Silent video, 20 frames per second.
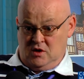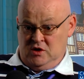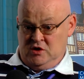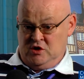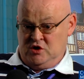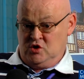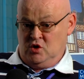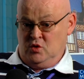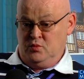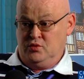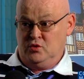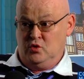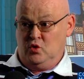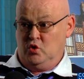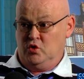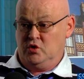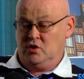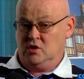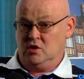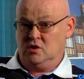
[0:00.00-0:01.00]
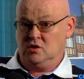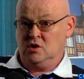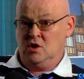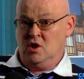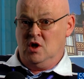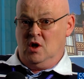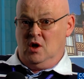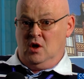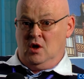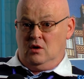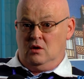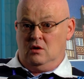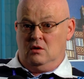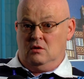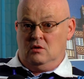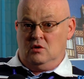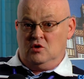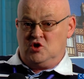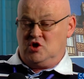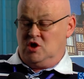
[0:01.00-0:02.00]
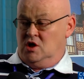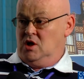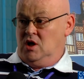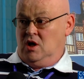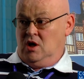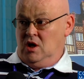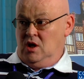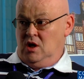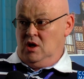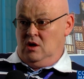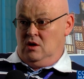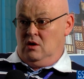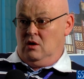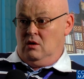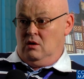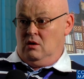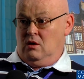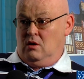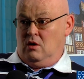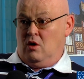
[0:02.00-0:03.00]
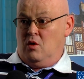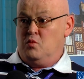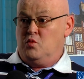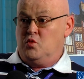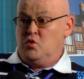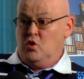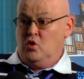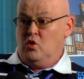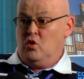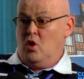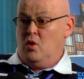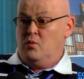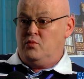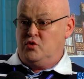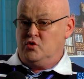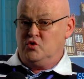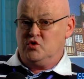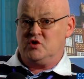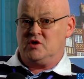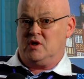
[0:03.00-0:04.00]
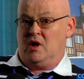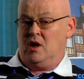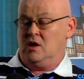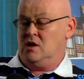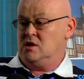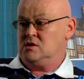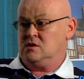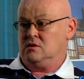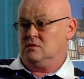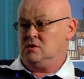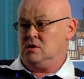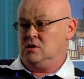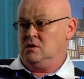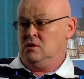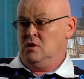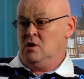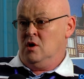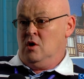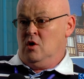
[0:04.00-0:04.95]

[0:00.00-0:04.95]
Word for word: sans pour autant euh, générer un mieux, un plus à la santé.